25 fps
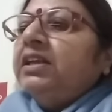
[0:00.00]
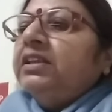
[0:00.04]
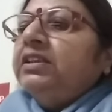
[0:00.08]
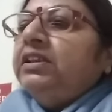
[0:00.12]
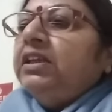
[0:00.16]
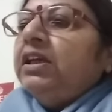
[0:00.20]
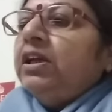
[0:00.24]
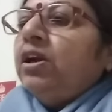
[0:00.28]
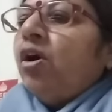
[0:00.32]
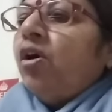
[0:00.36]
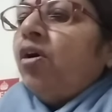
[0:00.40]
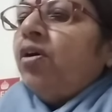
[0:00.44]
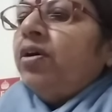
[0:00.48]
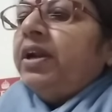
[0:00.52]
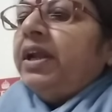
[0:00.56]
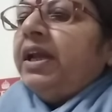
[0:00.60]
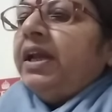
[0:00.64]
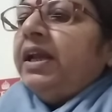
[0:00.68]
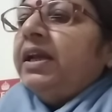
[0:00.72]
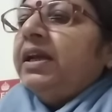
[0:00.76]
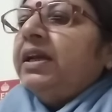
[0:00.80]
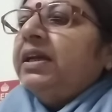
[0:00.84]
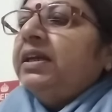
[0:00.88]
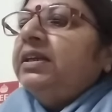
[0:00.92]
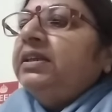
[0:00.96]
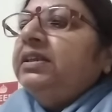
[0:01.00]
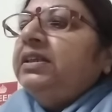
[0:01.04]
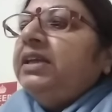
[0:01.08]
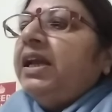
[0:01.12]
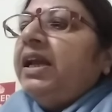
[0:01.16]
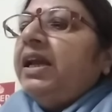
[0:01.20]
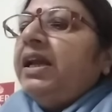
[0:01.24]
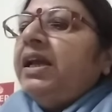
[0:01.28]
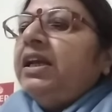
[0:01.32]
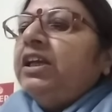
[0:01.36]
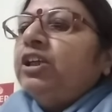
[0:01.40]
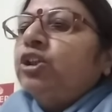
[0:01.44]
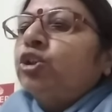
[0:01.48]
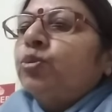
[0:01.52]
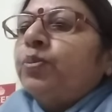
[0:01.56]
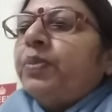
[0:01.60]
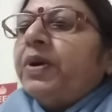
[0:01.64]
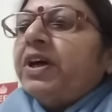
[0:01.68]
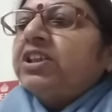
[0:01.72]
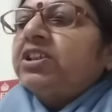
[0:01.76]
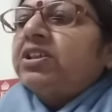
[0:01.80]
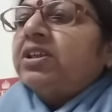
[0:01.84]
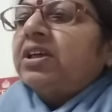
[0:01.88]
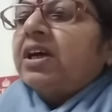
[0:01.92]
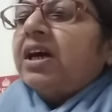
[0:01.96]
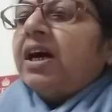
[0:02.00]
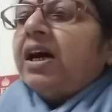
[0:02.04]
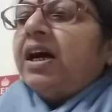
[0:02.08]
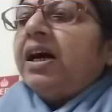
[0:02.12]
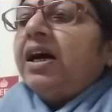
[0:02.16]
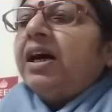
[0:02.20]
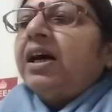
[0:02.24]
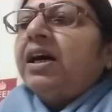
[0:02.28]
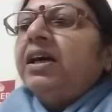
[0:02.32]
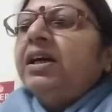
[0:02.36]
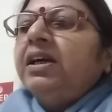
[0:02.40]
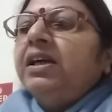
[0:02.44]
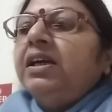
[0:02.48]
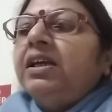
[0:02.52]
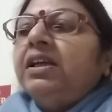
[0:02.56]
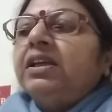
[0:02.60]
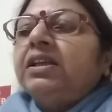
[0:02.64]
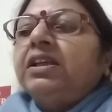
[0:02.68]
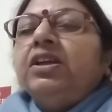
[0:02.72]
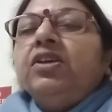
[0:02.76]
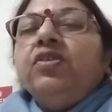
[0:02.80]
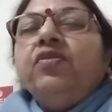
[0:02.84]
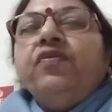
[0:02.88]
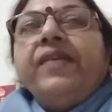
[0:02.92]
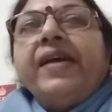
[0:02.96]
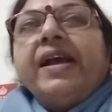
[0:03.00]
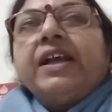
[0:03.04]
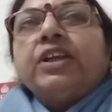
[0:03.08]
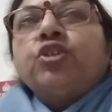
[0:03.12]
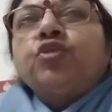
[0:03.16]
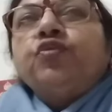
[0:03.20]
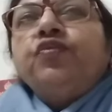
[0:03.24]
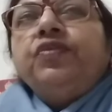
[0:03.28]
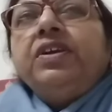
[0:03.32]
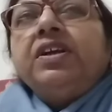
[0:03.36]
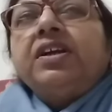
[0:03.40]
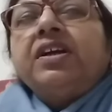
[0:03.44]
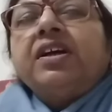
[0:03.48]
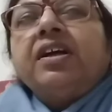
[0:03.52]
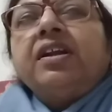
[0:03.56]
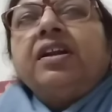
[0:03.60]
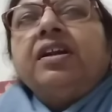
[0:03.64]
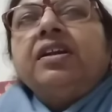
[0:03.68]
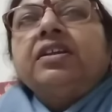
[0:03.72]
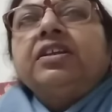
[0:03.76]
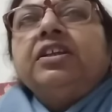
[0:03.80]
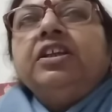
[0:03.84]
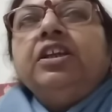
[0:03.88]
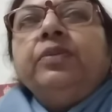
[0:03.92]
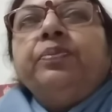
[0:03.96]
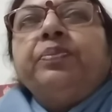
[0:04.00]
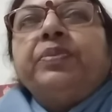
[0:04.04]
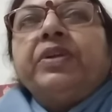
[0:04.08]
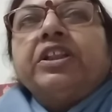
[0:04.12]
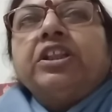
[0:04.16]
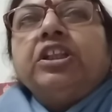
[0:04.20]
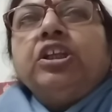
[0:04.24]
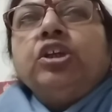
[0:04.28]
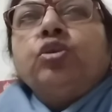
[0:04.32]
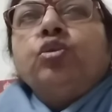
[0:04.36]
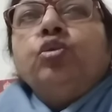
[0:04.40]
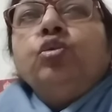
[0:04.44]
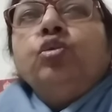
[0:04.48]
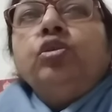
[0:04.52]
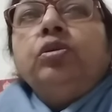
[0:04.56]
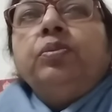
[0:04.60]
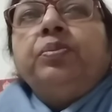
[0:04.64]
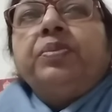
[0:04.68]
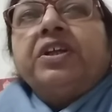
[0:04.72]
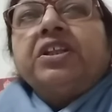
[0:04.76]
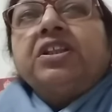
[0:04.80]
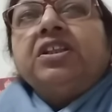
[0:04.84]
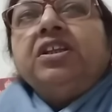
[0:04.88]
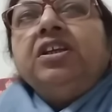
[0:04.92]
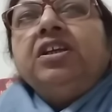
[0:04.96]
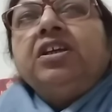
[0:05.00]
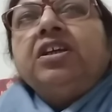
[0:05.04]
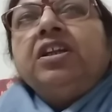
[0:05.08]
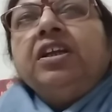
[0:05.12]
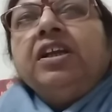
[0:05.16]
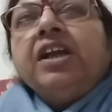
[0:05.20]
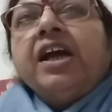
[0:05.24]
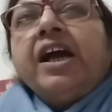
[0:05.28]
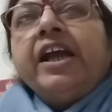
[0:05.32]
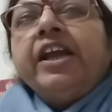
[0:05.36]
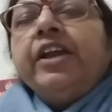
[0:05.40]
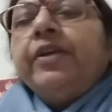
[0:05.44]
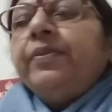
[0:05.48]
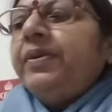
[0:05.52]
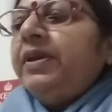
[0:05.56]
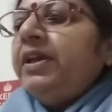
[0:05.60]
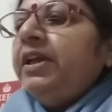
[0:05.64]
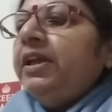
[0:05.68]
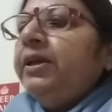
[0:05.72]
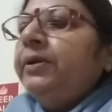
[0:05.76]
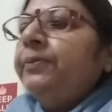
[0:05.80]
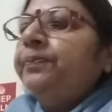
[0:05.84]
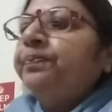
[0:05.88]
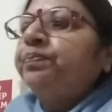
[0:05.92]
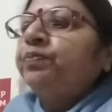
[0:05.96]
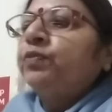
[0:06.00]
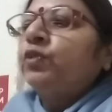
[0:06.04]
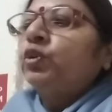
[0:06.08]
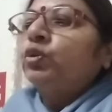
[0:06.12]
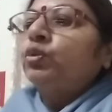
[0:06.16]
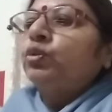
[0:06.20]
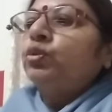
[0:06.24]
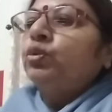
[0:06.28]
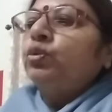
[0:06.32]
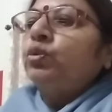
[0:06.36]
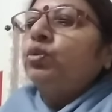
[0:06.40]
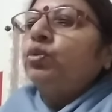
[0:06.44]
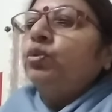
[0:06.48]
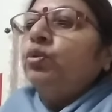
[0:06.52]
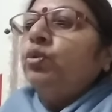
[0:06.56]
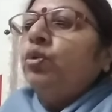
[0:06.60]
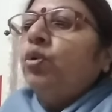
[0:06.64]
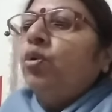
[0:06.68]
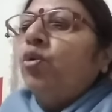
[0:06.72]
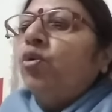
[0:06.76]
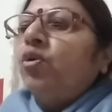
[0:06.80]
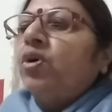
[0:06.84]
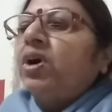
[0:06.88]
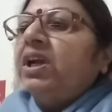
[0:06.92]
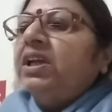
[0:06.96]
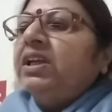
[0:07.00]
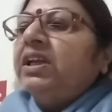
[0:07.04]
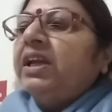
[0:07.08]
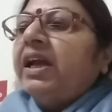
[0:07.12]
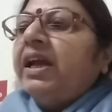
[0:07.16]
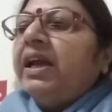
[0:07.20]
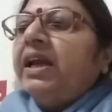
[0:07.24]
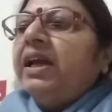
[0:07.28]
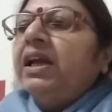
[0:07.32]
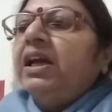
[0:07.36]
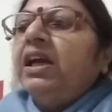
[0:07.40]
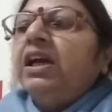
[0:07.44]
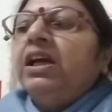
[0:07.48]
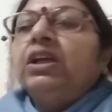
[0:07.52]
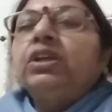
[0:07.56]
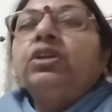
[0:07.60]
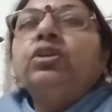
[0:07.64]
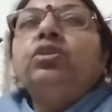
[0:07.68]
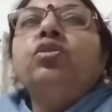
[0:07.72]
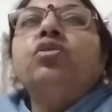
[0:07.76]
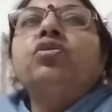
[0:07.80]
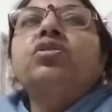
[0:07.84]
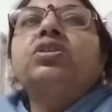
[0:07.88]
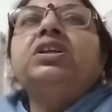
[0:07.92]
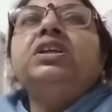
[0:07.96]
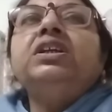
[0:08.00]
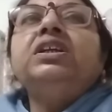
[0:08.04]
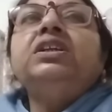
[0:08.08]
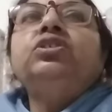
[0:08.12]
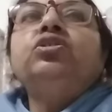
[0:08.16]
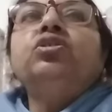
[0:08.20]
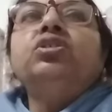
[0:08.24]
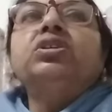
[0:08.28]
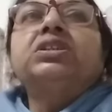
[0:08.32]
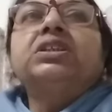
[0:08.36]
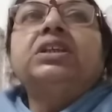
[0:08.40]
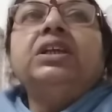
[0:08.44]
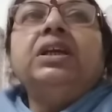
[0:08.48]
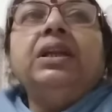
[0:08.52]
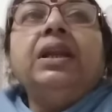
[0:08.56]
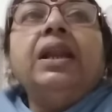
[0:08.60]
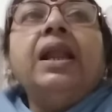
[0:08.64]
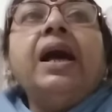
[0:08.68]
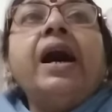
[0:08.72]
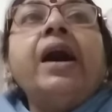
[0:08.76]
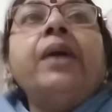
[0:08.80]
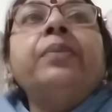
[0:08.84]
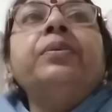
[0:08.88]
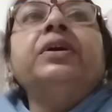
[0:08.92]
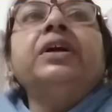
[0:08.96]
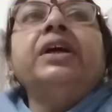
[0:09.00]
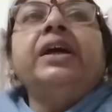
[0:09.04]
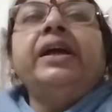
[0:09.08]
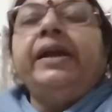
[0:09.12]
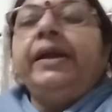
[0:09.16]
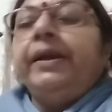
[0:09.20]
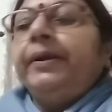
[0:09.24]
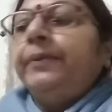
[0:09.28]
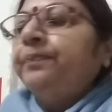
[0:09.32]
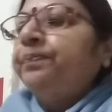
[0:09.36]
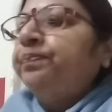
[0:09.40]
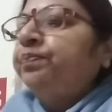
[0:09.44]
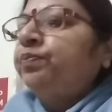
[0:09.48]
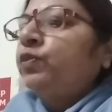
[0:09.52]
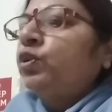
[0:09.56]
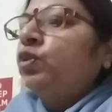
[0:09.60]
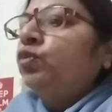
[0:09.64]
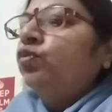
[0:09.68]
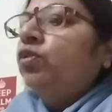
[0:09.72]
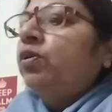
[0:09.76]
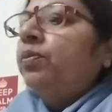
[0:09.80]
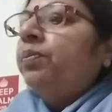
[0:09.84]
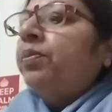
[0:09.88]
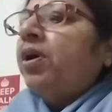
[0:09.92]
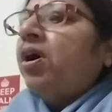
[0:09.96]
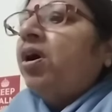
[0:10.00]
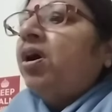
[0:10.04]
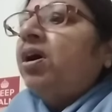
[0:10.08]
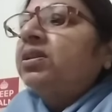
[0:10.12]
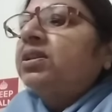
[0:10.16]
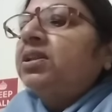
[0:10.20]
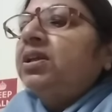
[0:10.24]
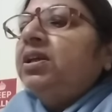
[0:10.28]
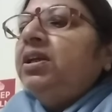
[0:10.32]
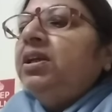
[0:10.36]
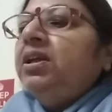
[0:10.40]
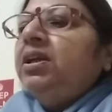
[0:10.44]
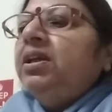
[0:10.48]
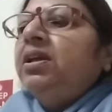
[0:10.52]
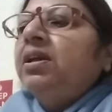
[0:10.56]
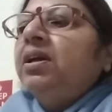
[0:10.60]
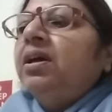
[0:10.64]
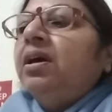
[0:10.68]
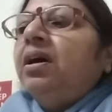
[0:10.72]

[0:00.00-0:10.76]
जिन्होंने ये स्पष्ट कहा कि वैश्वीकरण की प्रतिकूल प्रतिक्रियाएं भी शुरू हो गई हैं क्योंकि जो इसके लाभ हैं वो बहुत ही